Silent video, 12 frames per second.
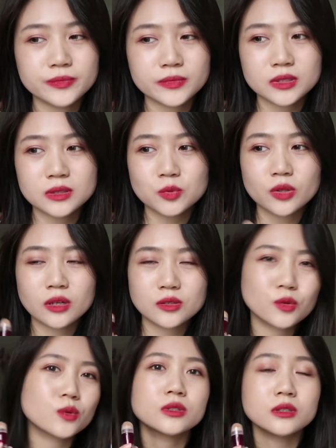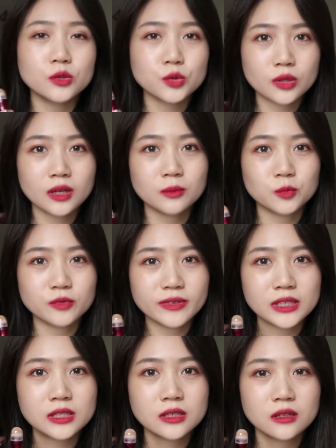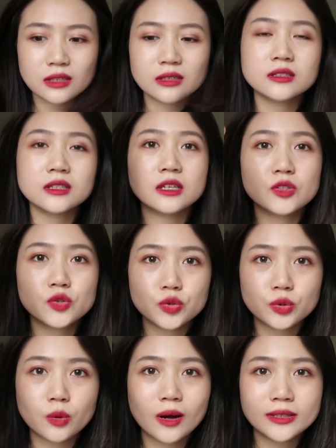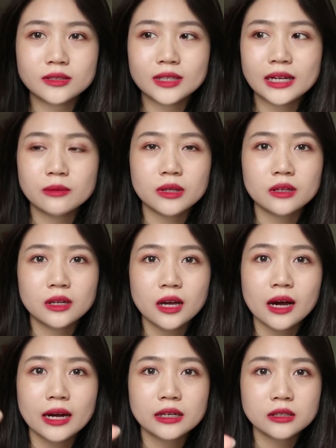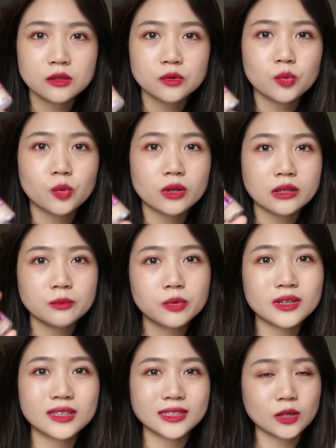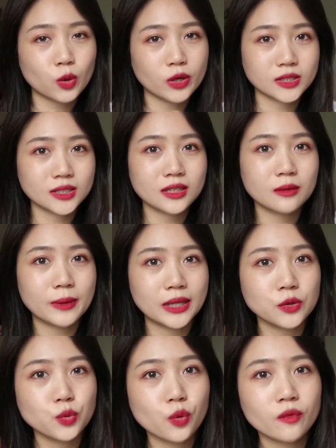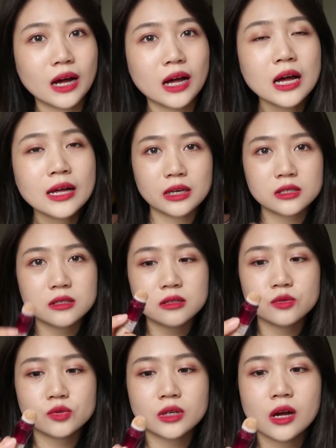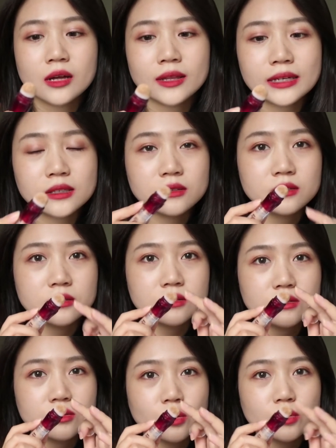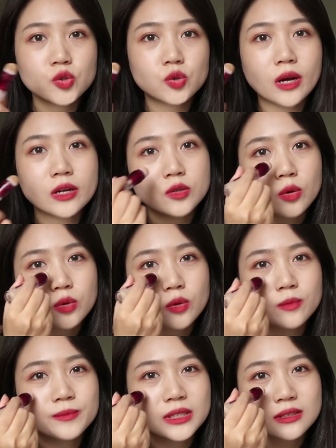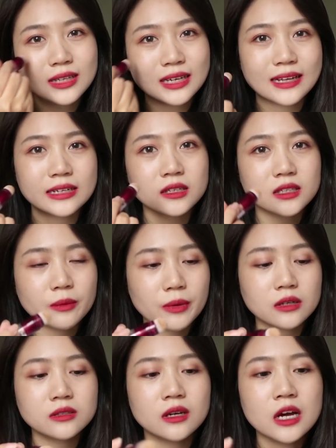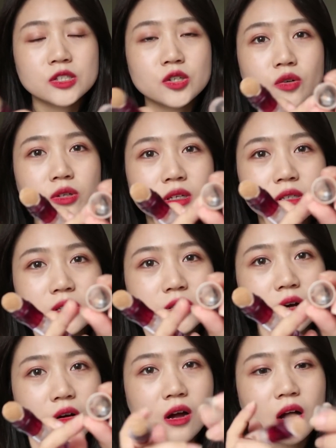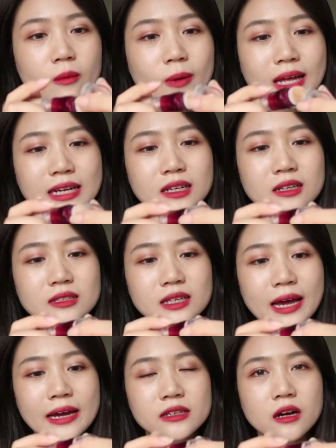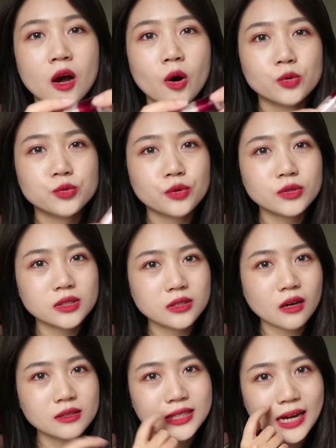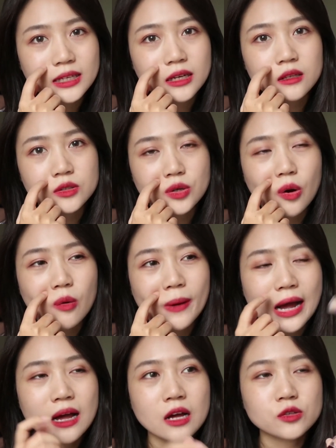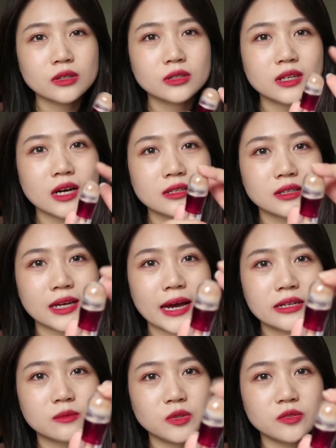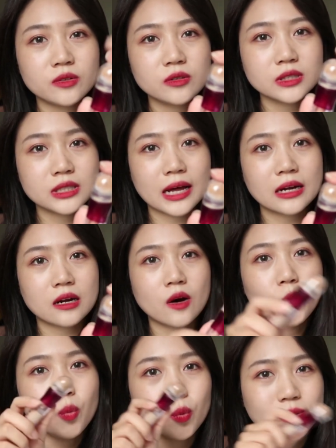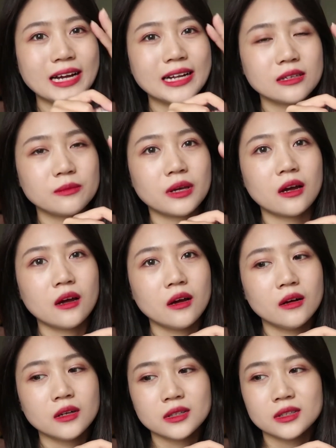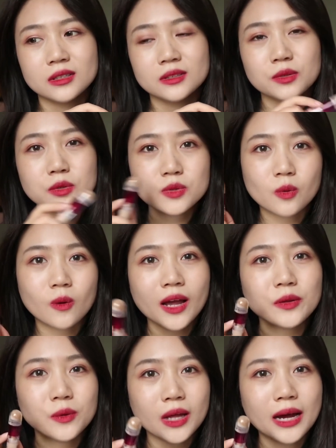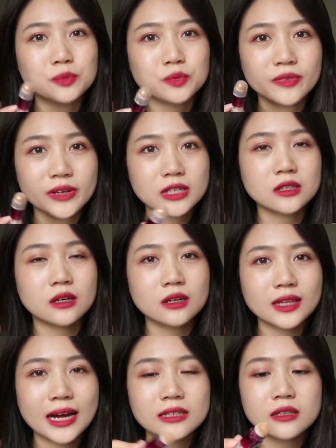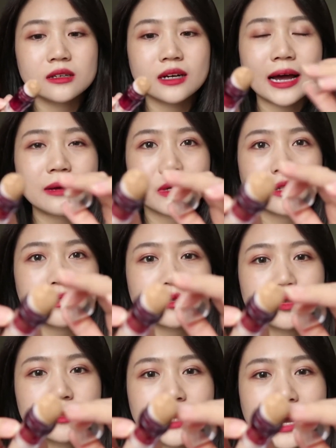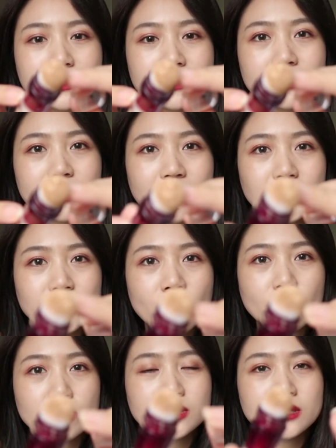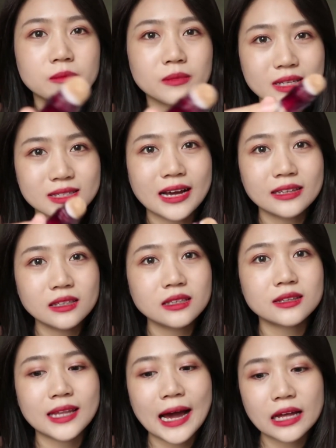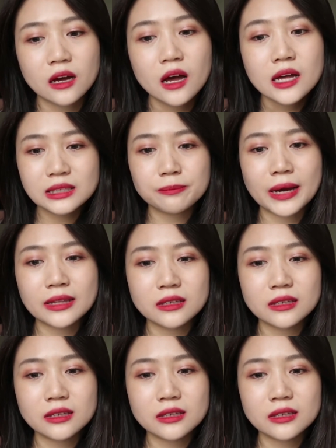怎么说呢？就我真的觉得很不卫生。你这一支的话，其实它里面的量还是挺多的，你不可能在短时间内把它用完。每一次就是它这个东西出来之后，都点在这个上面，而且只有一个这个小盖儿把它这样子盖着。我觉得尤其到夏天的时候吧，就你这样子盖着密封起来，然后捂在里面。就总感觉它不卫生，而且它这个海绵，就是它这个海绵头的这个面积还挺大的，跟一般的